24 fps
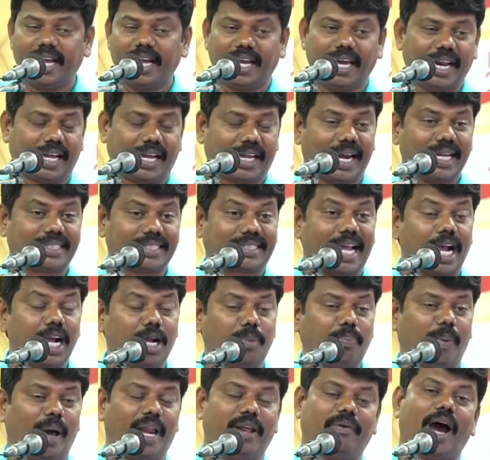இருக்கிற சங்
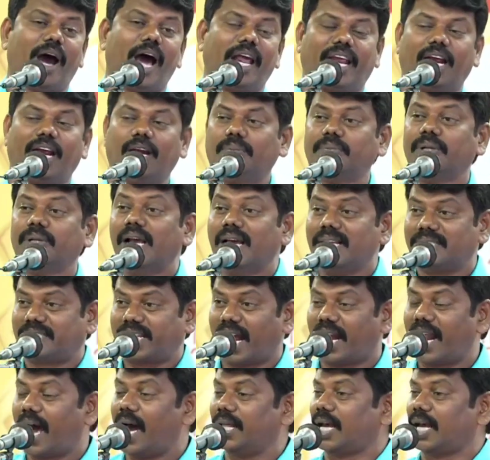பரிவாரிகளும்
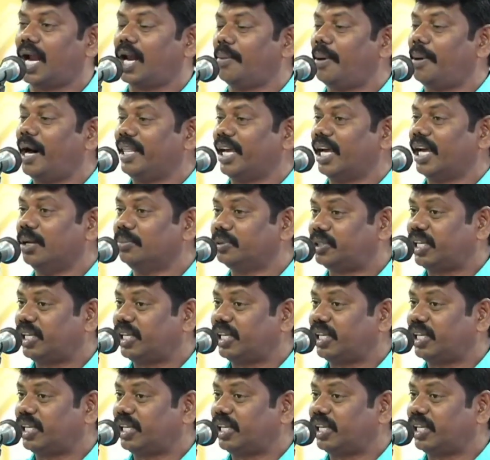சனாதனவாதிகளும்